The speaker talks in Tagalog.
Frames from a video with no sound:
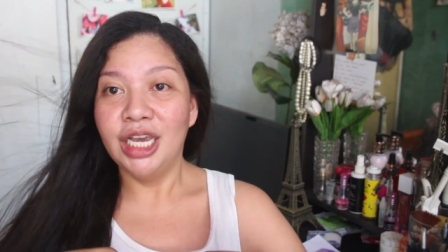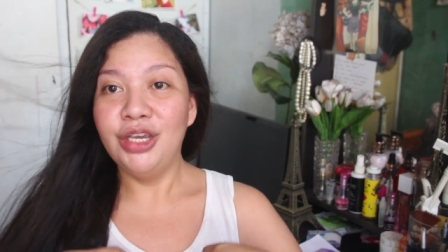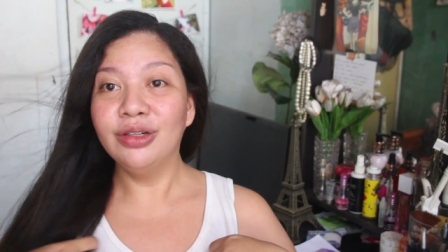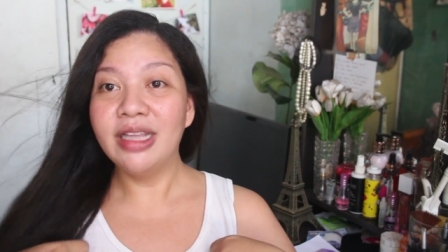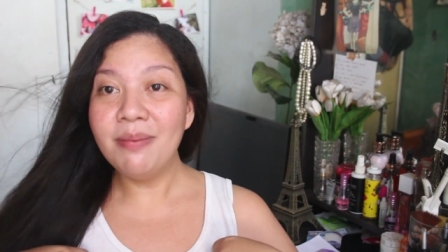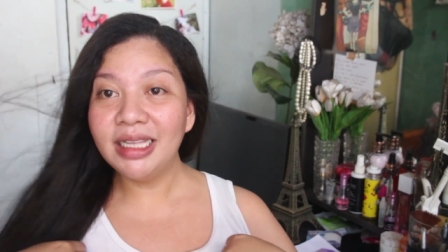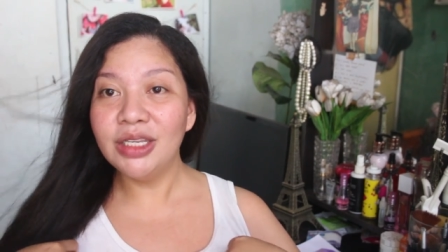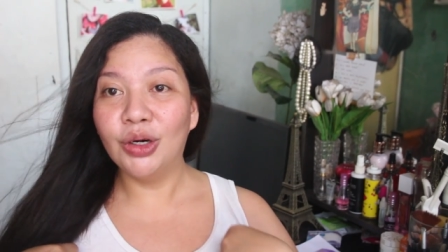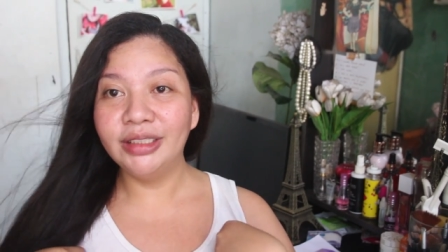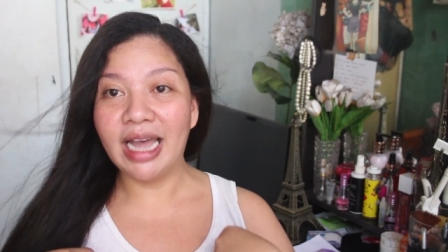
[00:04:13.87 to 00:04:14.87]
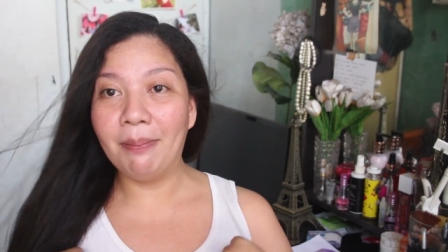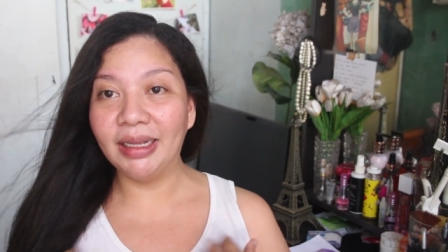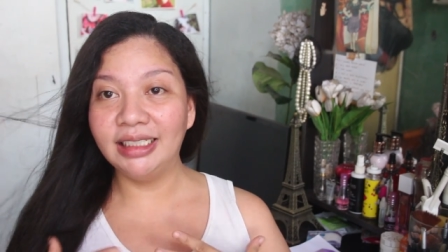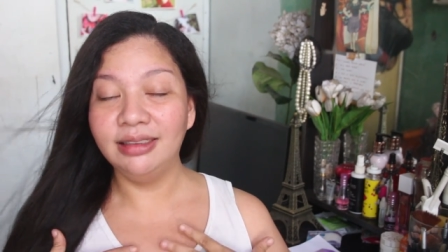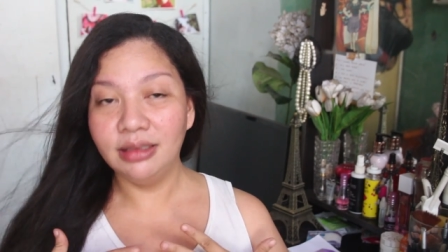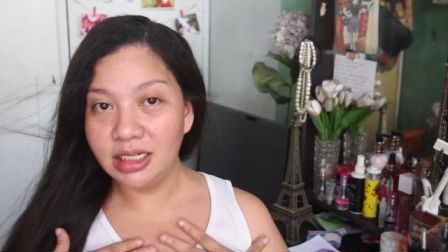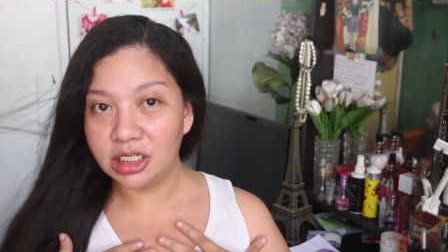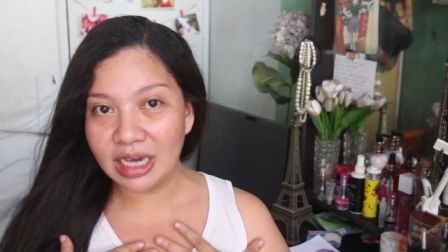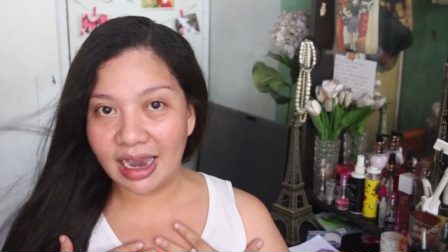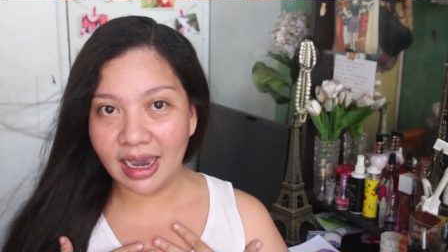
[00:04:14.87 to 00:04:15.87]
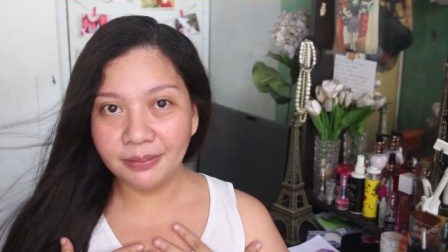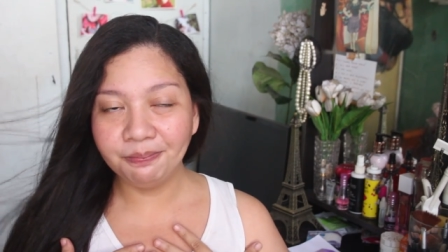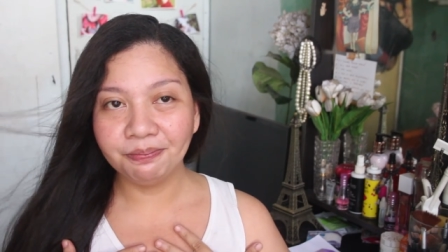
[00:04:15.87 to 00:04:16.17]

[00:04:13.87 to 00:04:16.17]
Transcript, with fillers: Yung damit nyo, dapat hindi siya